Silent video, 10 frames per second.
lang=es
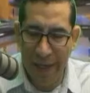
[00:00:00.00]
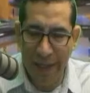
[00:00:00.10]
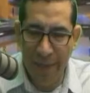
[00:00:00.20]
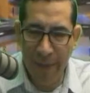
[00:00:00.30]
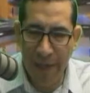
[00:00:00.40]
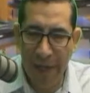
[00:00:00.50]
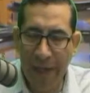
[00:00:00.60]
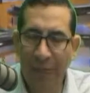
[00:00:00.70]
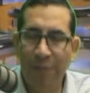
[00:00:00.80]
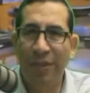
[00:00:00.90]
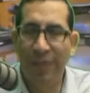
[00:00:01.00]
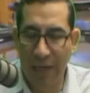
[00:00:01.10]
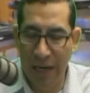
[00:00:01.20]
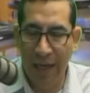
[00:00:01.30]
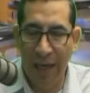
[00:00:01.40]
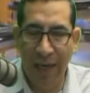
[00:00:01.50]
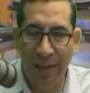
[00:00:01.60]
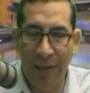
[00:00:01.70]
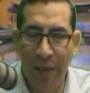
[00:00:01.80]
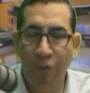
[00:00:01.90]
que de manera
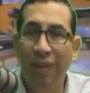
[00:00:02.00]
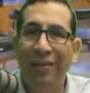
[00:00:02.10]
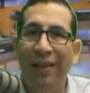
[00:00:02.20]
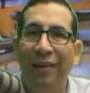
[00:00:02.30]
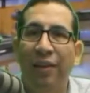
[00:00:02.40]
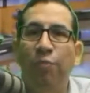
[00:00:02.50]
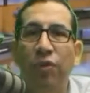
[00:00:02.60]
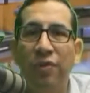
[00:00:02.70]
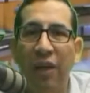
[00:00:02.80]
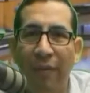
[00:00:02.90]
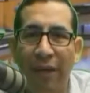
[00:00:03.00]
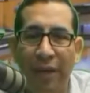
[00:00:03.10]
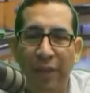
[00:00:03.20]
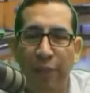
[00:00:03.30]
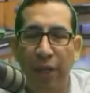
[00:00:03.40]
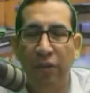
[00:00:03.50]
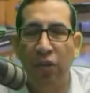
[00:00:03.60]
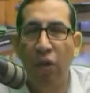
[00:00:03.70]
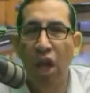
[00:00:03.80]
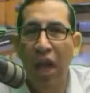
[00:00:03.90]
especial eh, tenemos que ser responsables
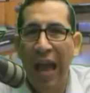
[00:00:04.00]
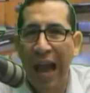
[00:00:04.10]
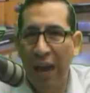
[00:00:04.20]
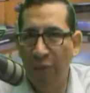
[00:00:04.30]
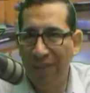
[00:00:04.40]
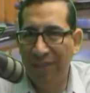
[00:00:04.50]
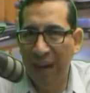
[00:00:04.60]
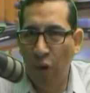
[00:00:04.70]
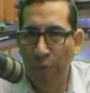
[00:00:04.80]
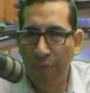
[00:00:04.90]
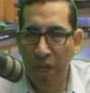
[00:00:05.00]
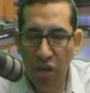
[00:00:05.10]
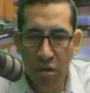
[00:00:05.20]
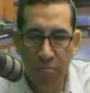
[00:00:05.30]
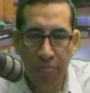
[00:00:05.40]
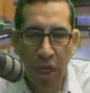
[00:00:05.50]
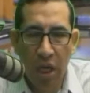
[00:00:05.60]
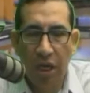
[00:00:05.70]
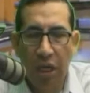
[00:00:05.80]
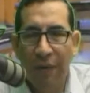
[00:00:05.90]
respecto a nuestra opinión.